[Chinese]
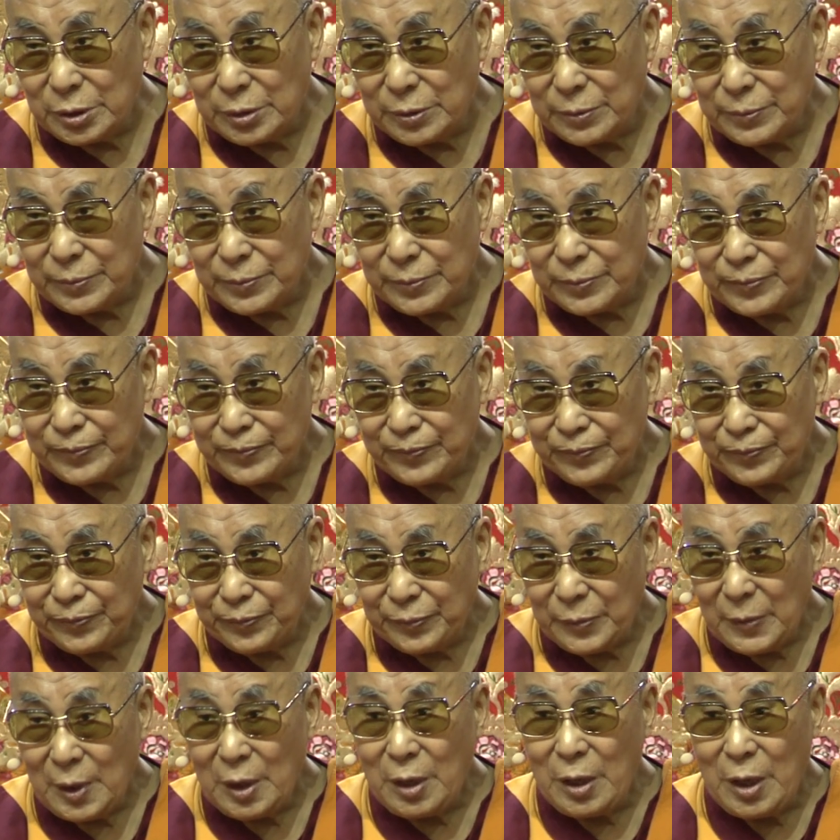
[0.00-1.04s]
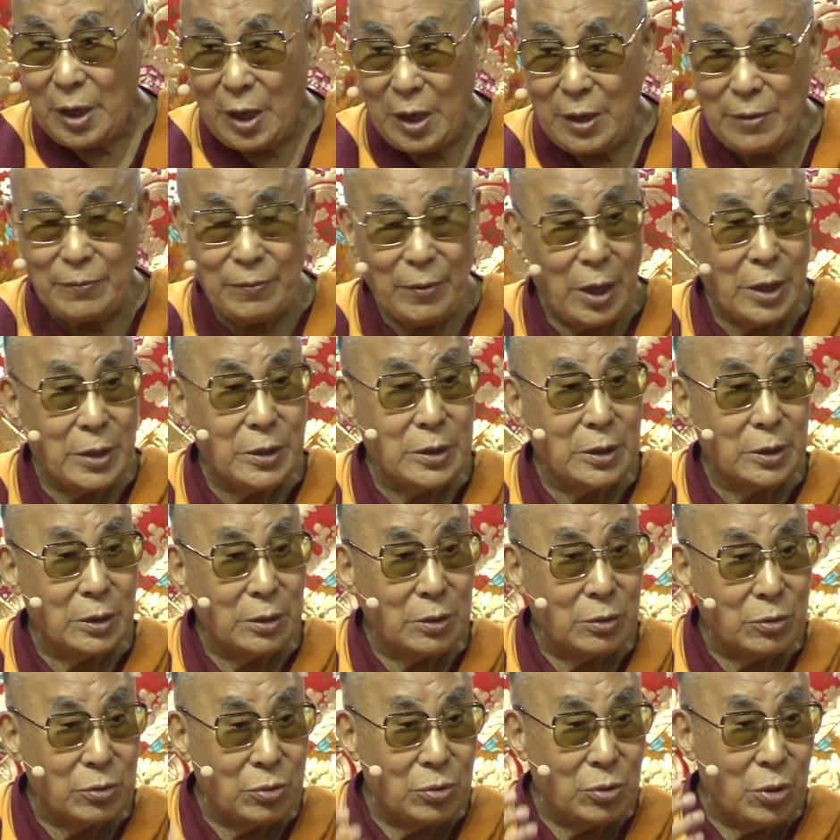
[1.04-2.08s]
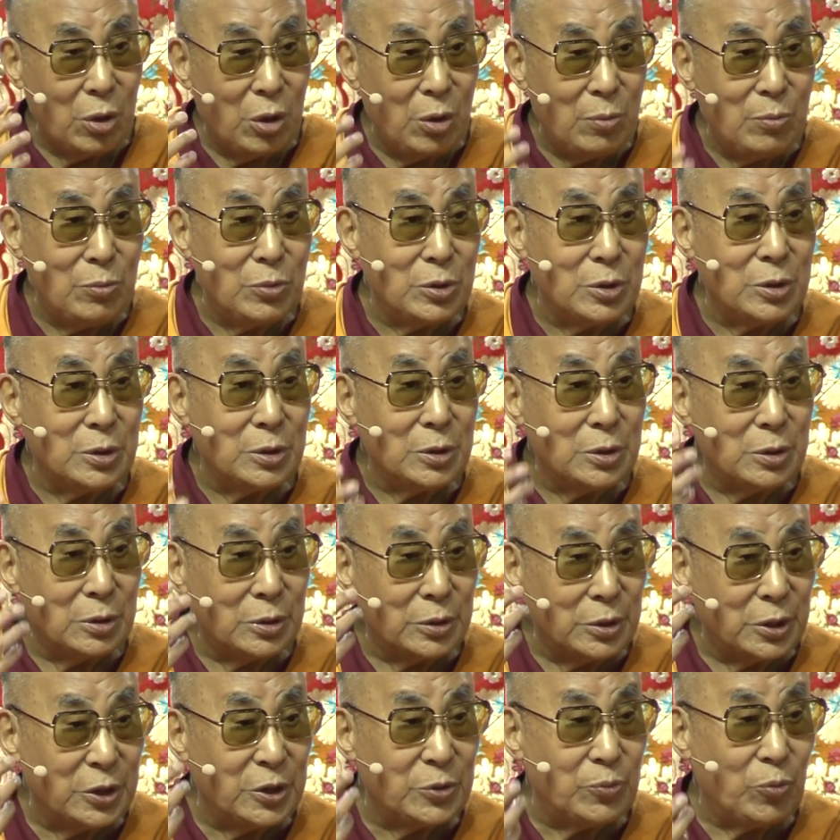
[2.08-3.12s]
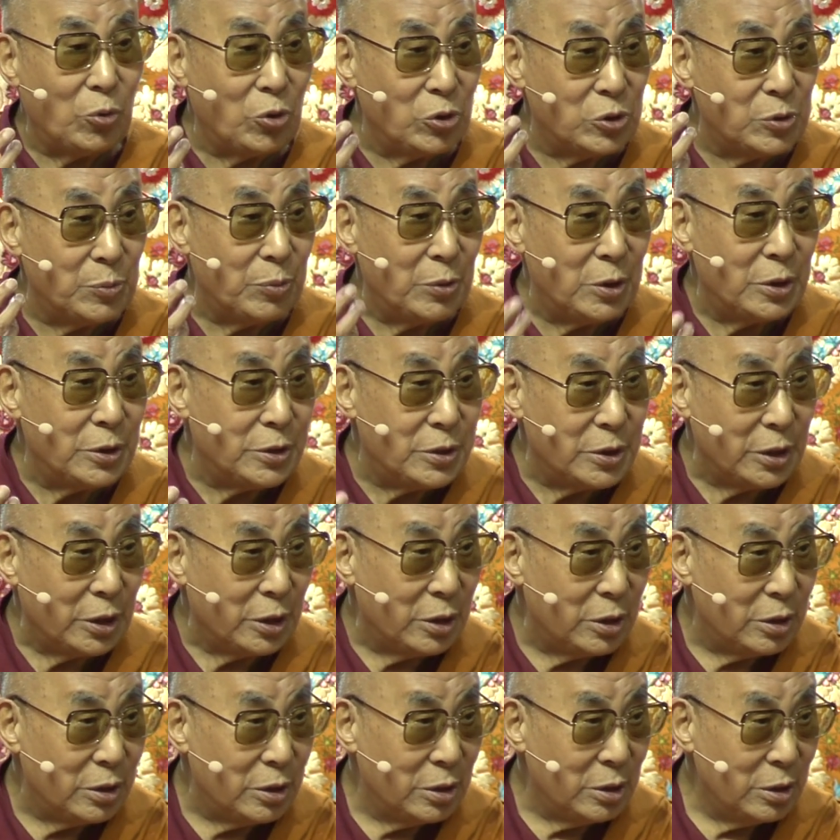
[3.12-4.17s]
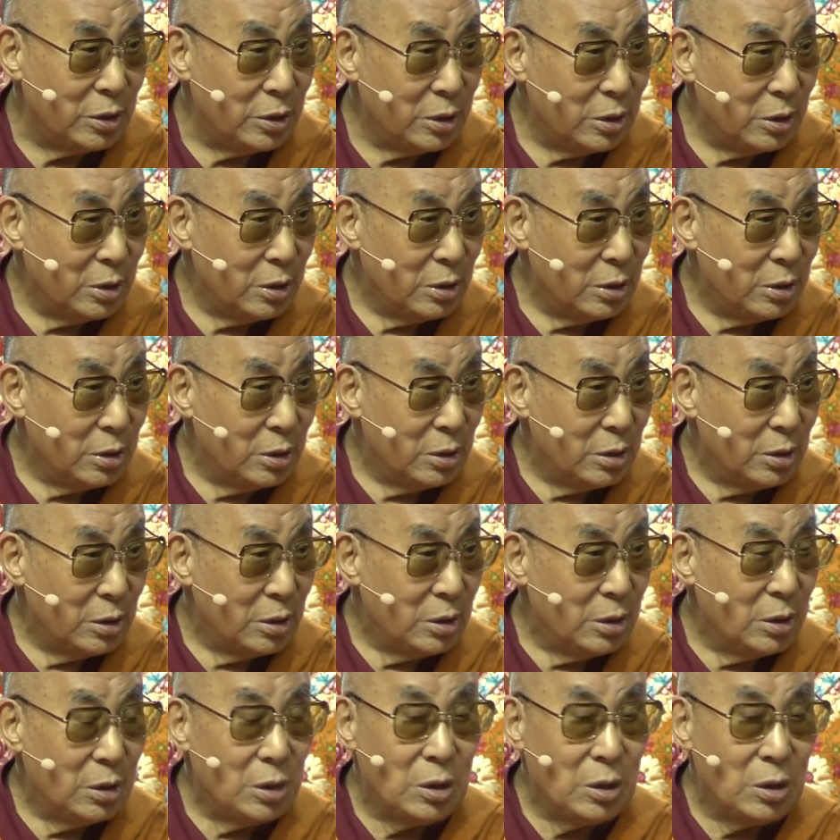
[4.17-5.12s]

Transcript: 所以，在这世界上，所有的主流的宗教都有共同的责任，